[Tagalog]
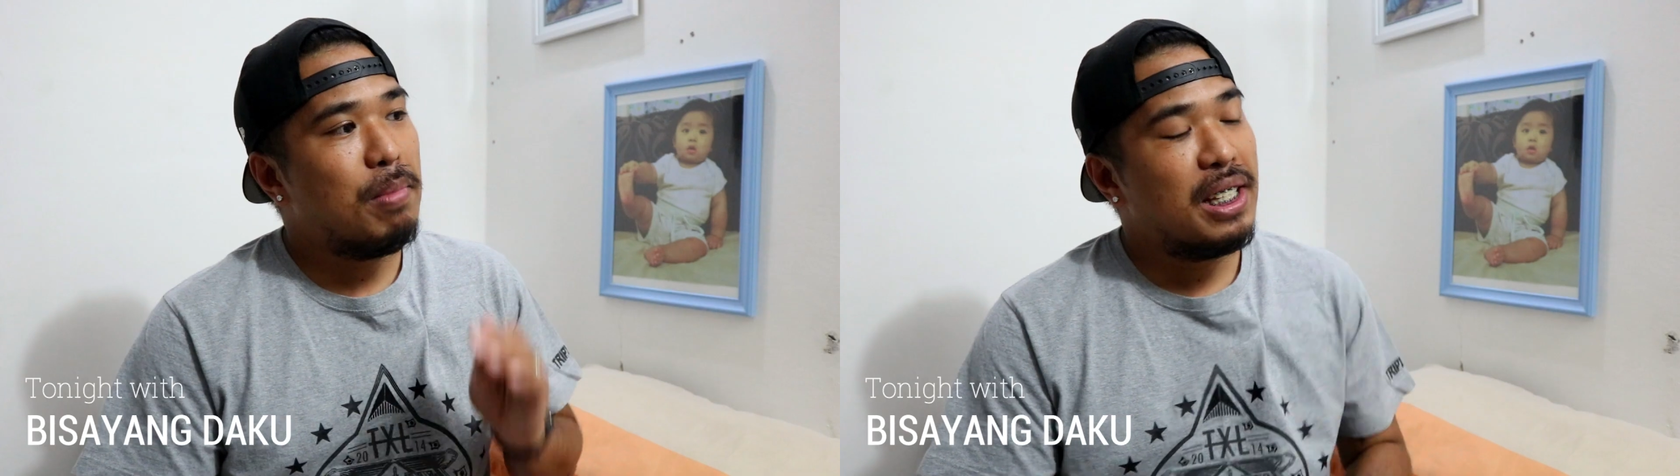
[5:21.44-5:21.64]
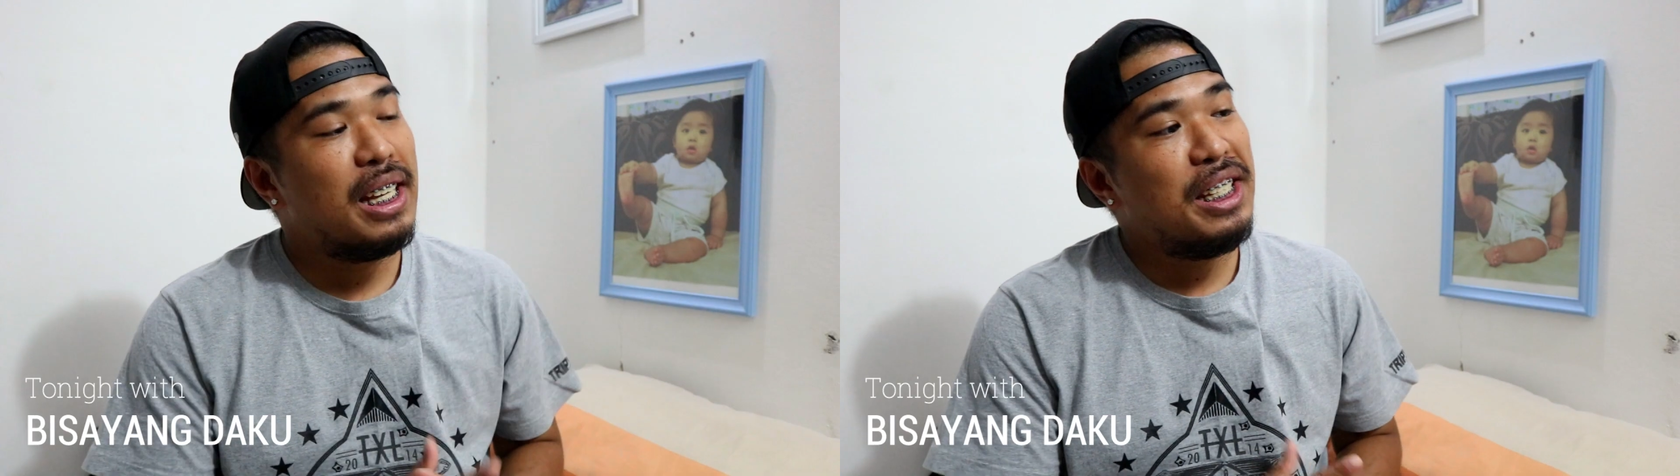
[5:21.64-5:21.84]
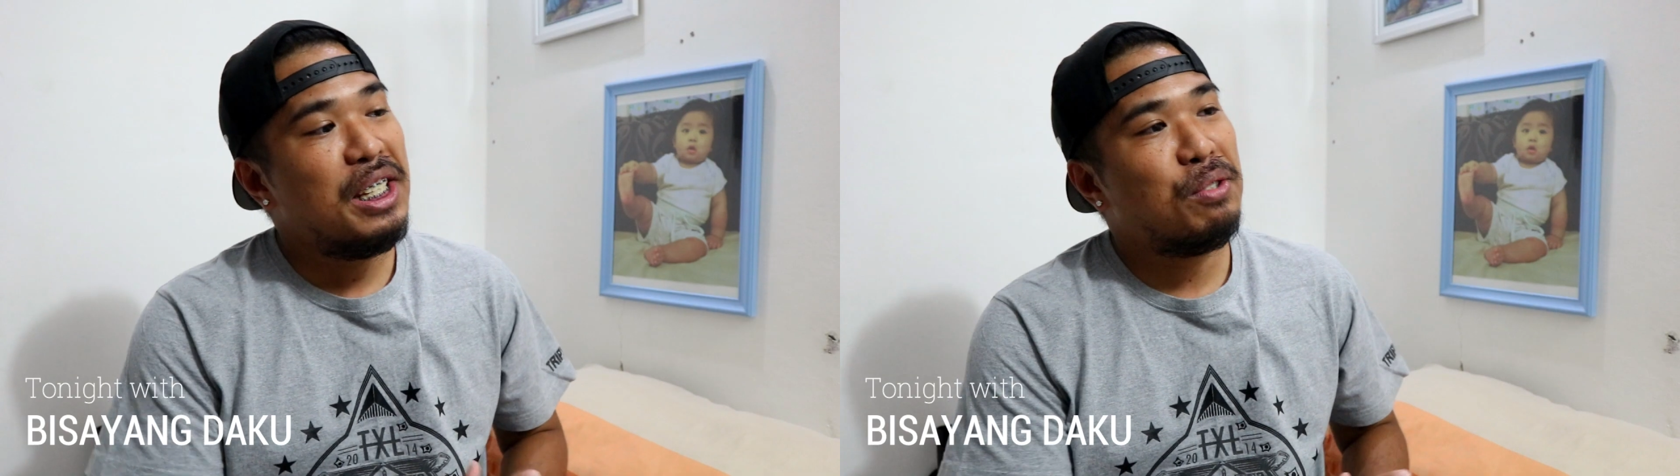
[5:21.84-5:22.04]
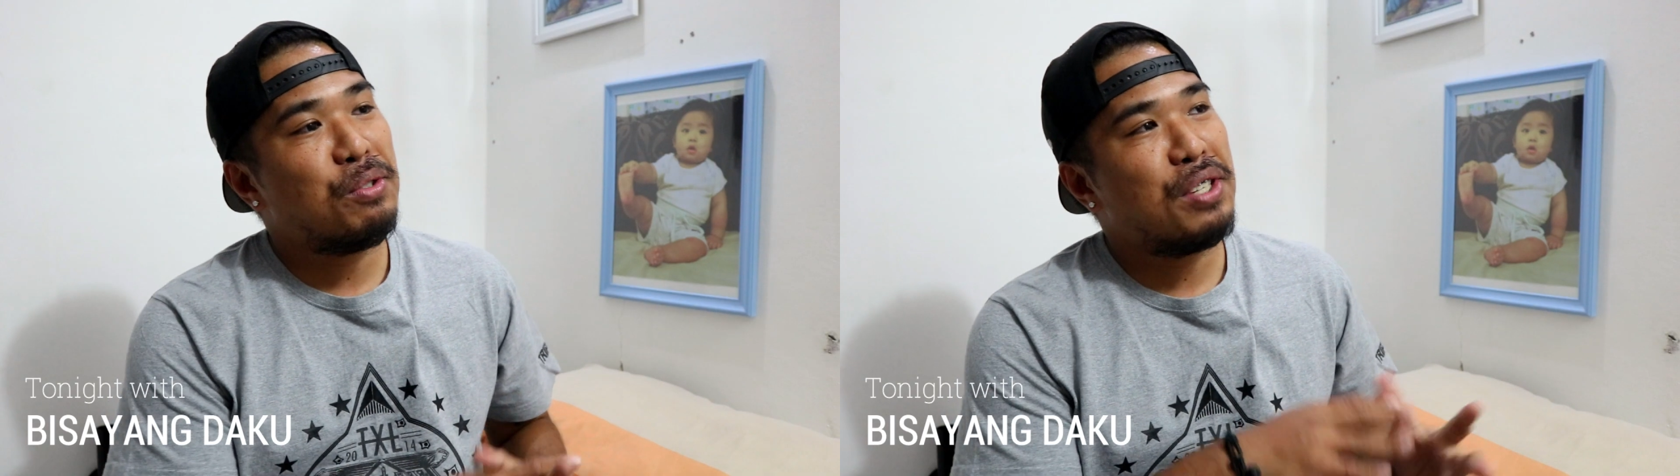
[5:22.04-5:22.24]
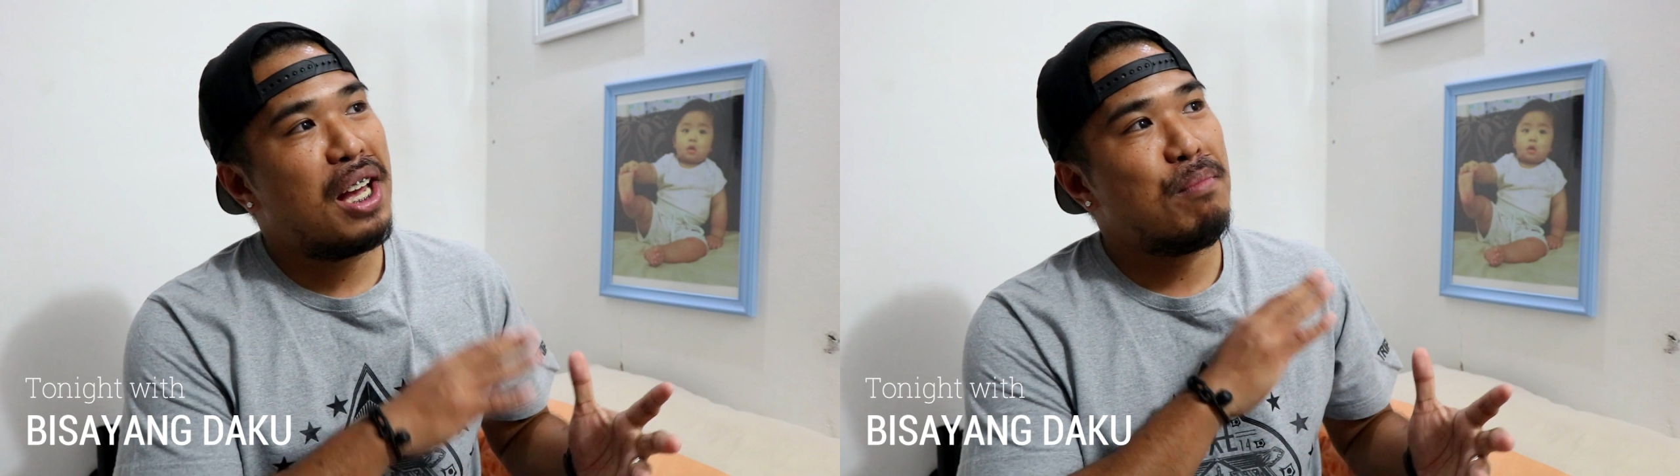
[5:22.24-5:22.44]
Masaya dito
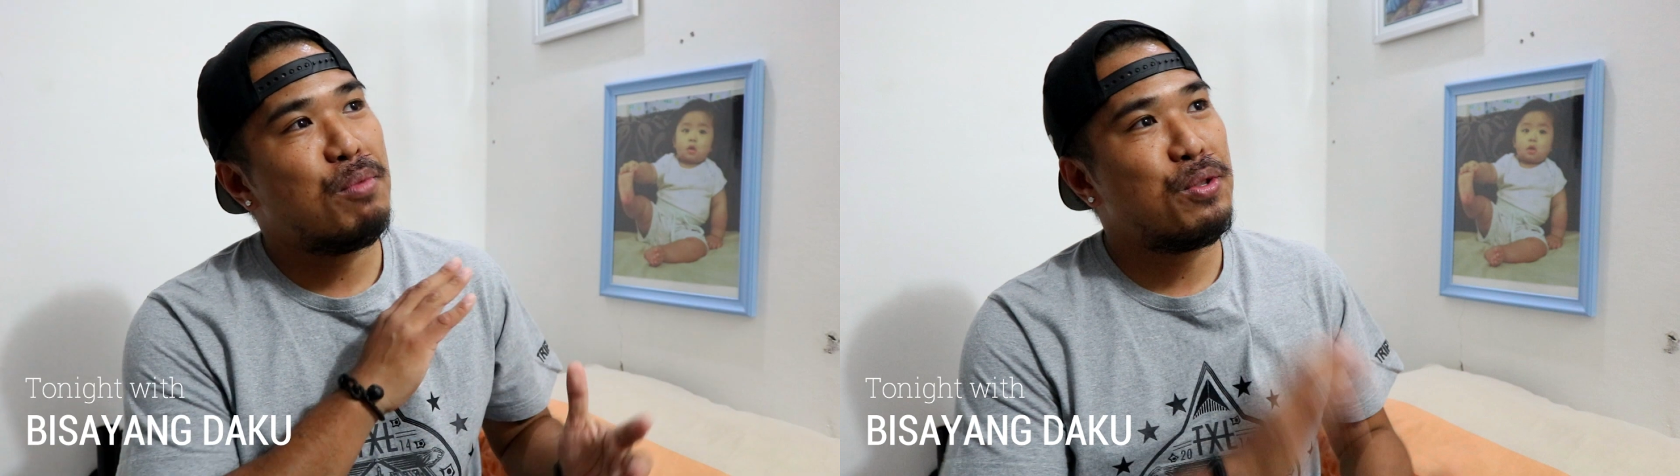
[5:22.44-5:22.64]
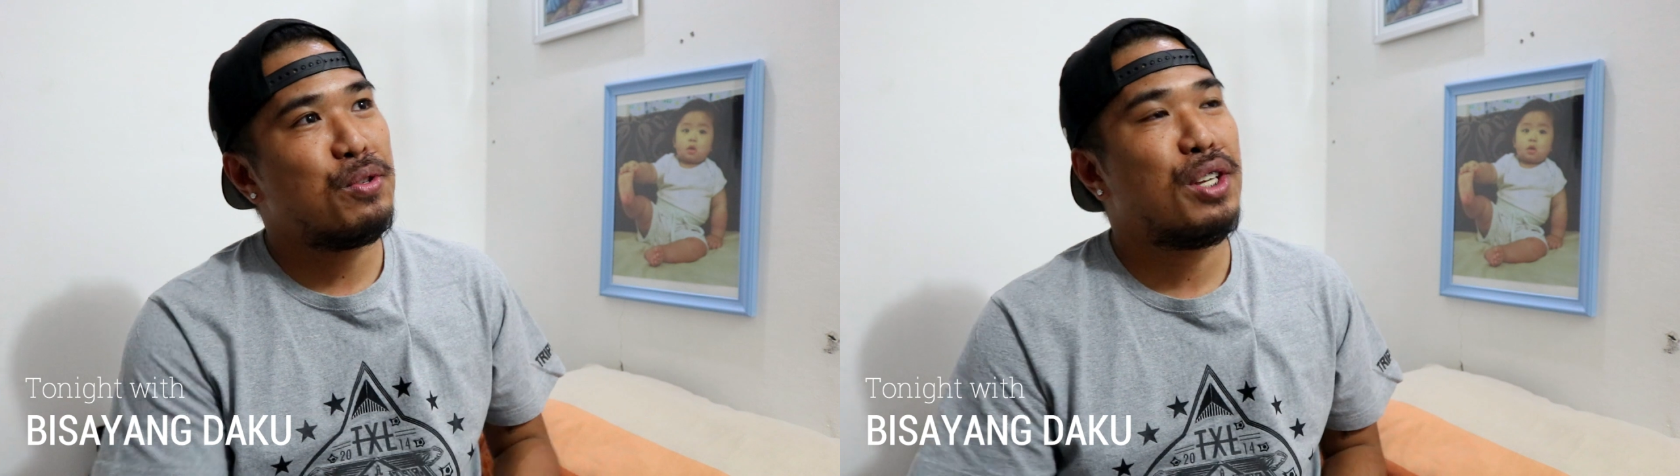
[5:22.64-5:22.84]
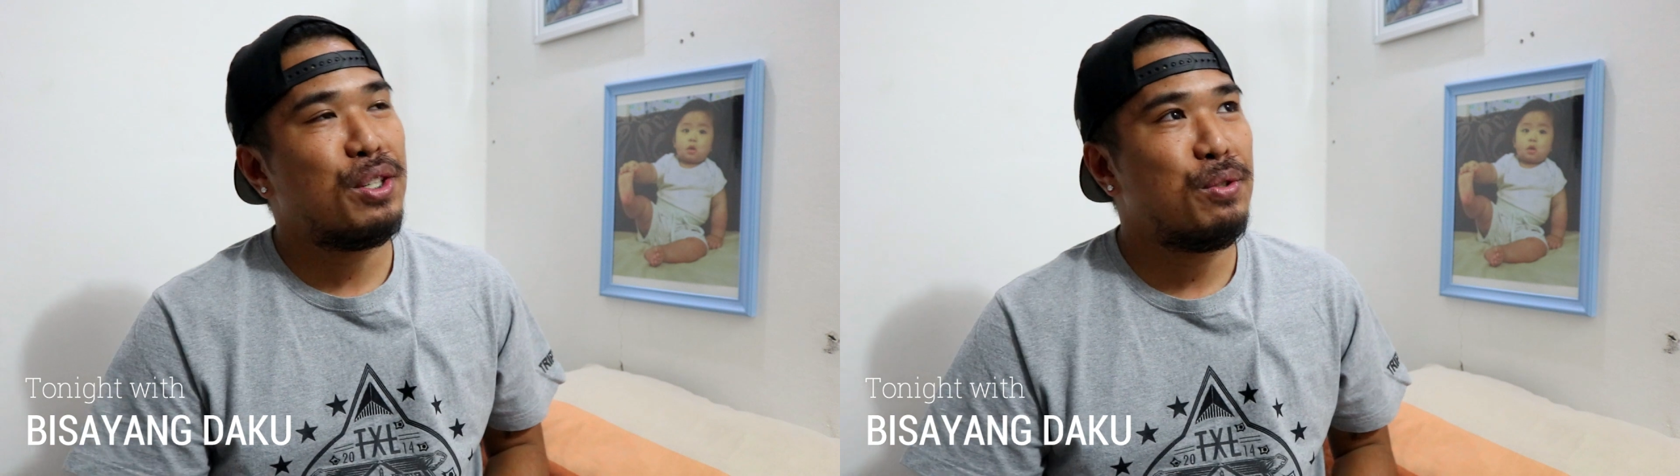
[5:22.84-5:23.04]
sa mundo ng